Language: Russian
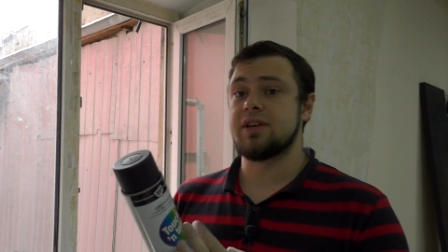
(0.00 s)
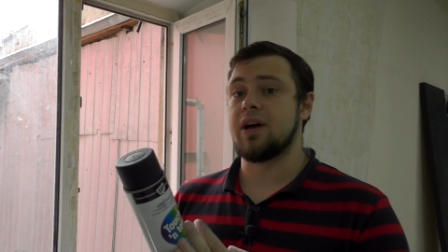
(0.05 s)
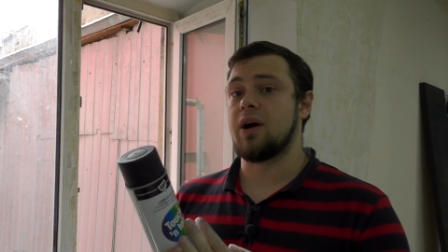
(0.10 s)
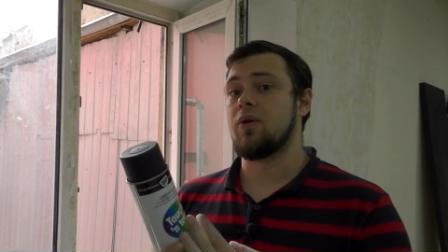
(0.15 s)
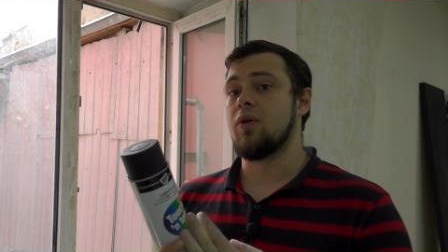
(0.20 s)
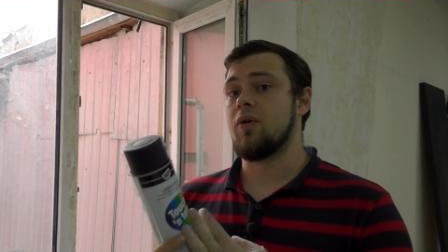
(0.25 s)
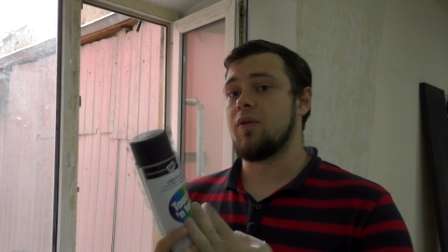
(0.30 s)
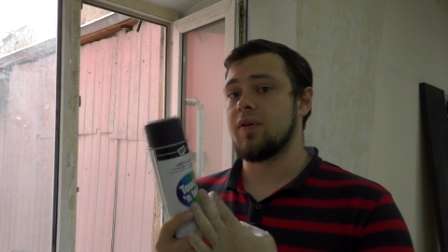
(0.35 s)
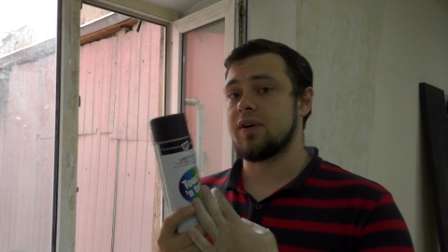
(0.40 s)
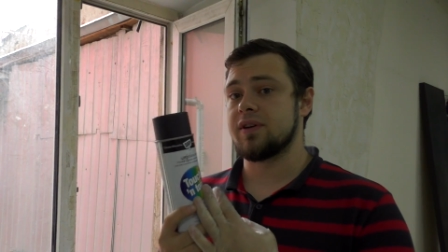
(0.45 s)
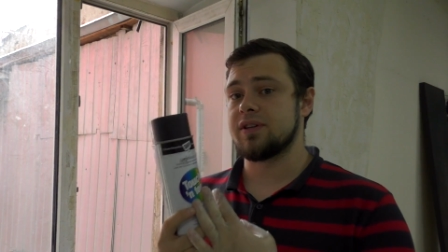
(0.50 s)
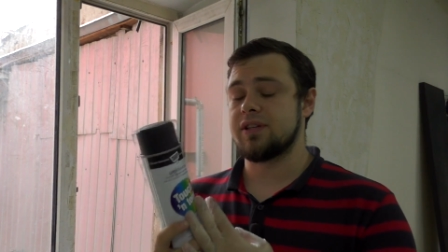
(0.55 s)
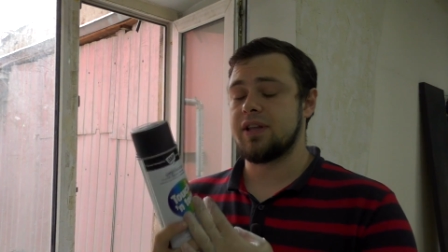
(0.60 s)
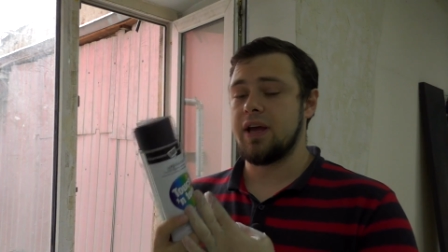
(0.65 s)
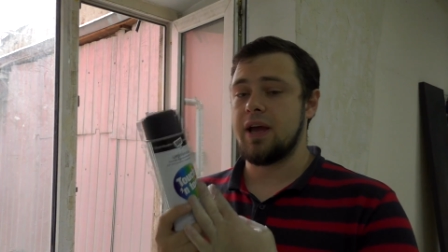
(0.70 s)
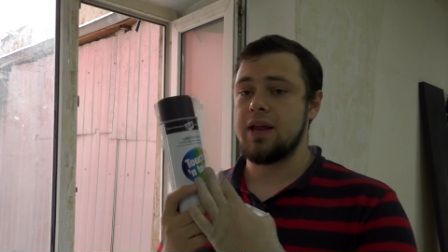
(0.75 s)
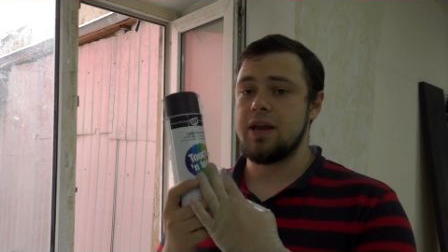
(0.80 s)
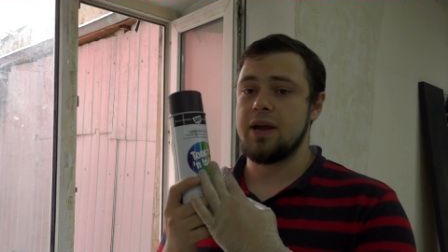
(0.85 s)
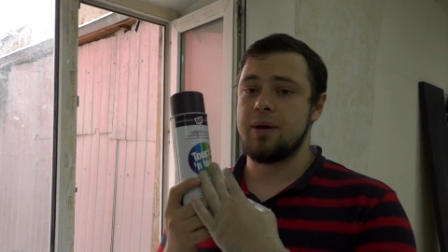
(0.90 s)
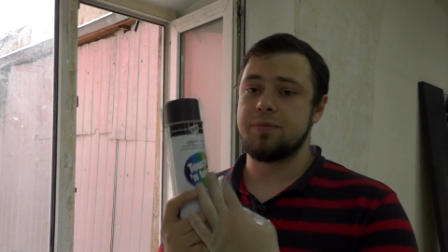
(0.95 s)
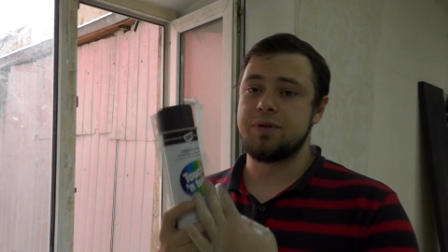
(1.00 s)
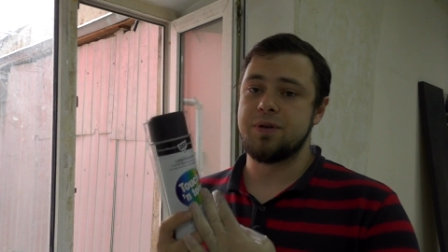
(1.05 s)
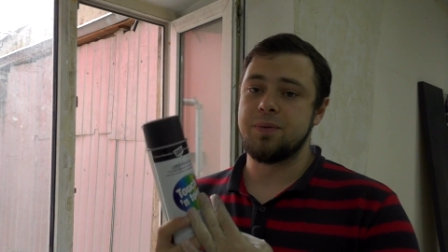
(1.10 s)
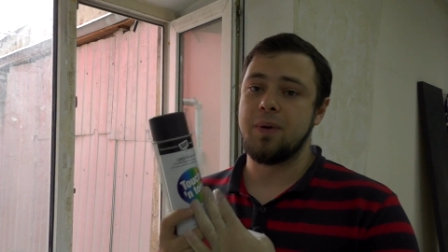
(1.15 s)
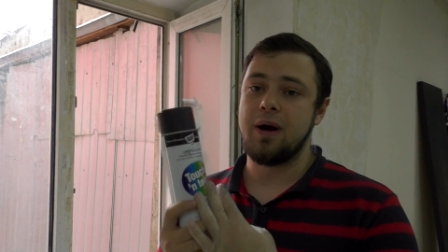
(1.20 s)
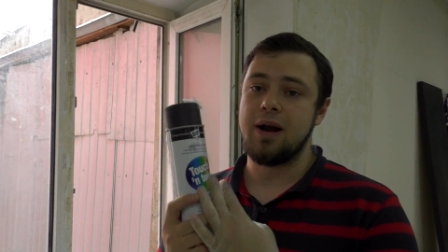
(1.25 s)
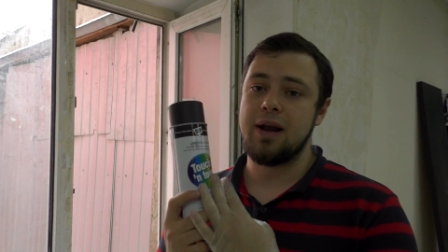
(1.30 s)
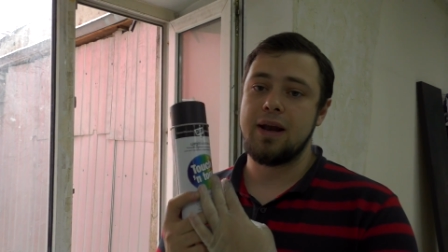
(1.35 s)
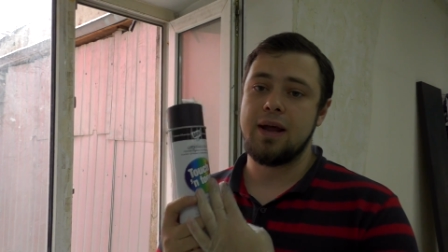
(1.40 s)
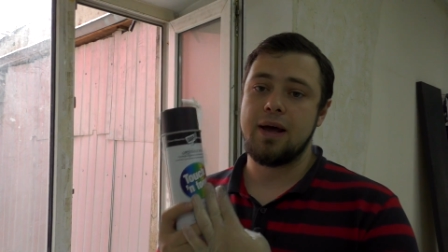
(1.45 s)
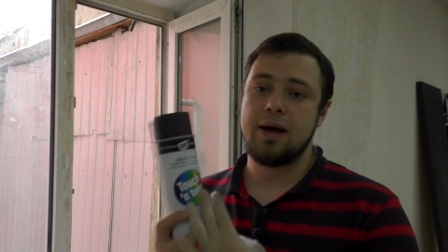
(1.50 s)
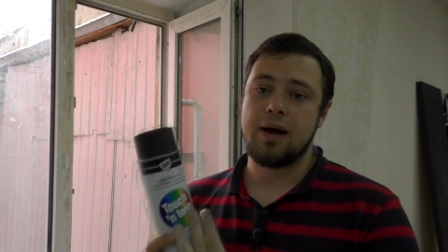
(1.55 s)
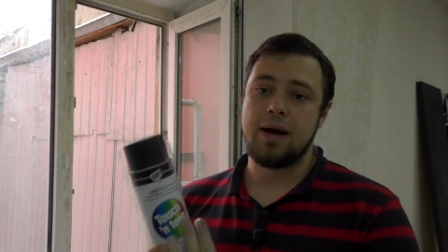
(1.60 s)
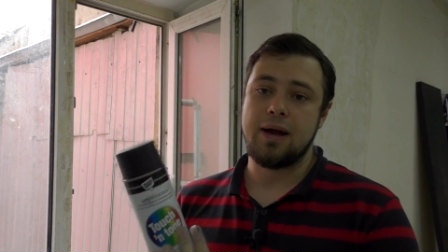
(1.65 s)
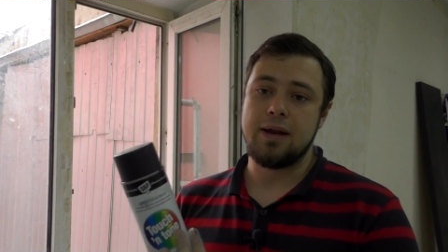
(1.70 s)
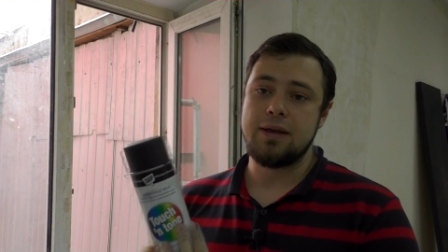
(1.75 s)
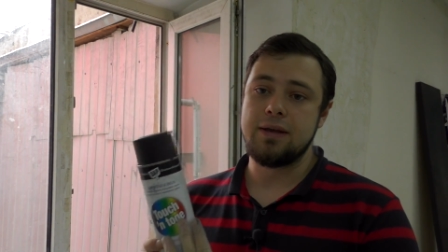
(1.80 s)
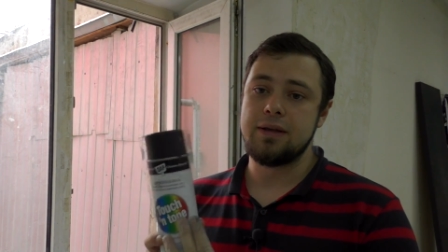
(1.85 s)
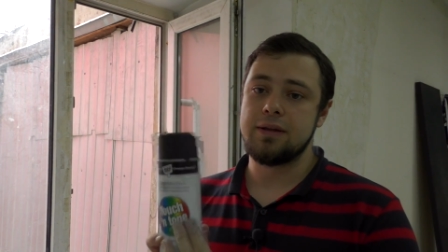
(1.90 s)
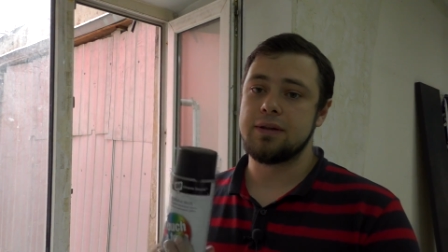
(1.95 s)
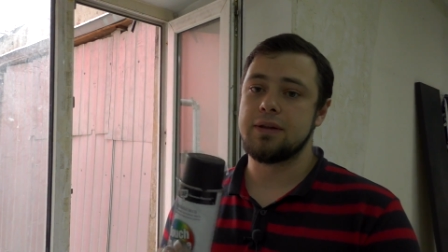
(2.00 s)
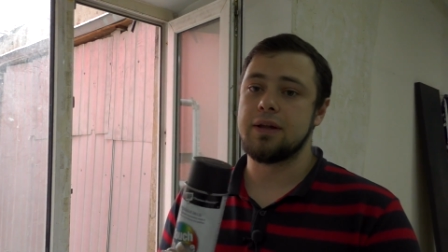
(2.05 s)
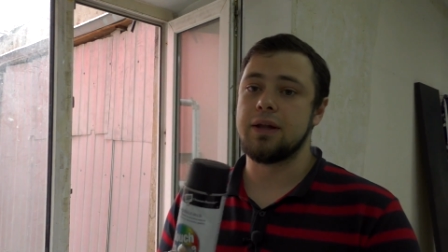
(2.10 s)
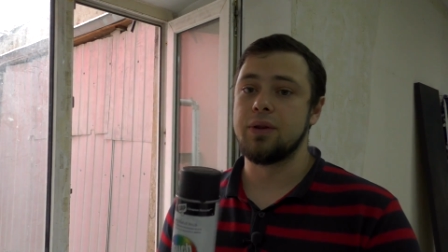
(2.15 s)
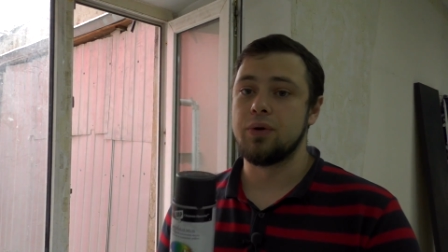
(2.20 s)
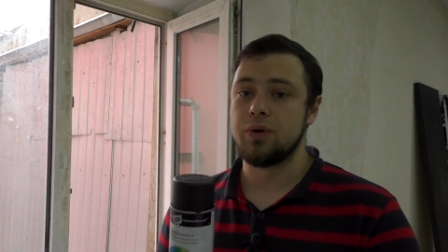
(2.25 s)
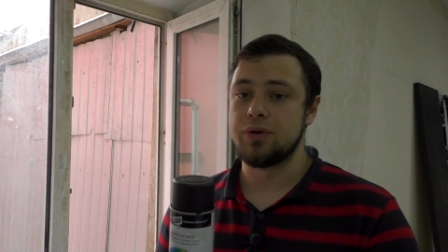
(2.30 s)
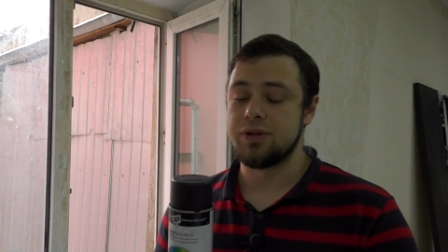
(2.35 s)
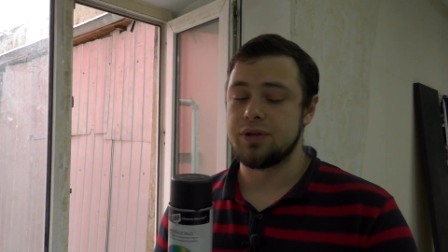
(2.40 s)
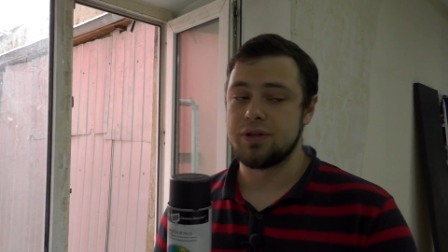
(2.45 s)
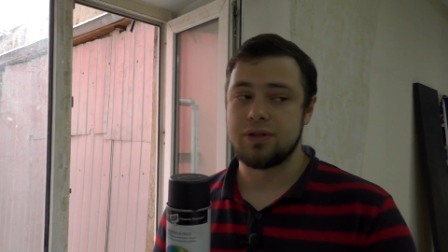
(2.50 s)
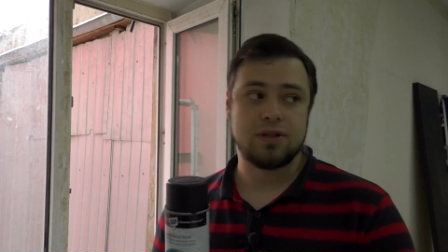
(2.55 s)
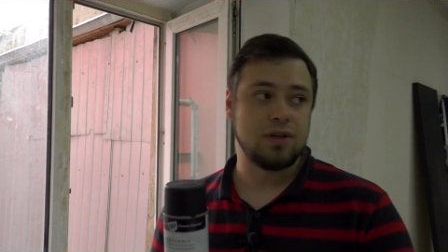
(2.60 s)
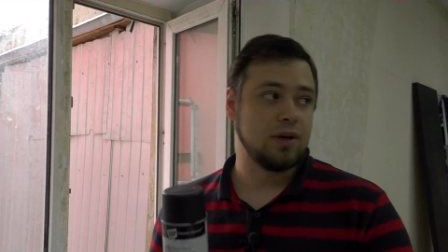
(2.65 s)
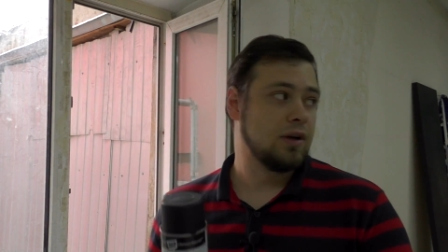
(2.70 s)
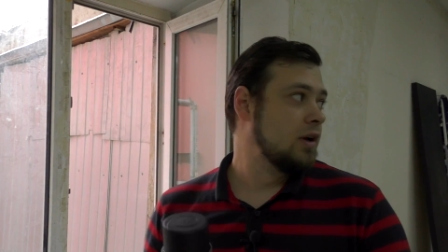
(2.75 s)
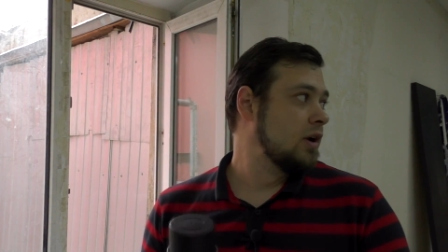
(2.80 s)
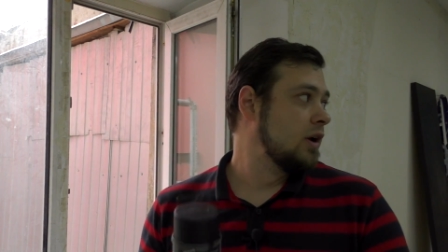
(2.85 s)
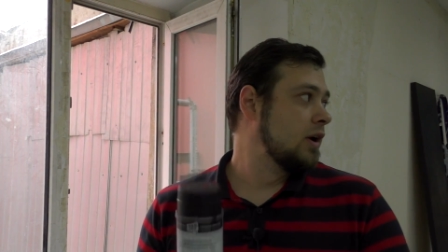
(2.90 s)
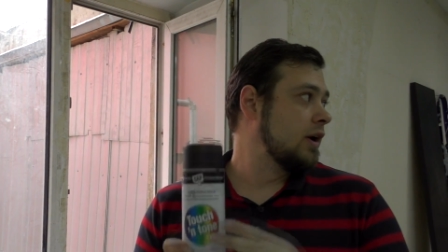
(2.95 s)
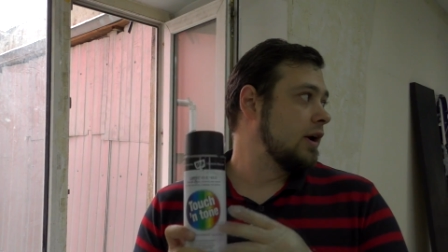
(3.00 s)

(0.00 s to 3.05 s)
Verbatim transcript: с какого расстояния оптимально они наносятся.